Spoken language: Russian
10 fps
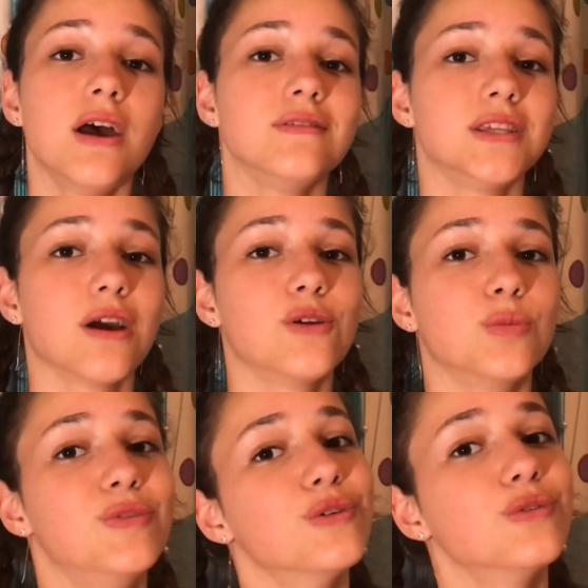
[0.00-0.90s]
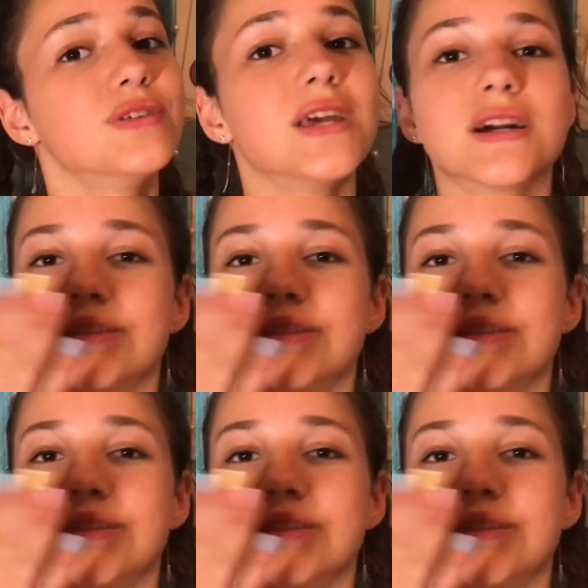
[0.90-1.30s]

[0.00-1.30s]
Всех люблю, всех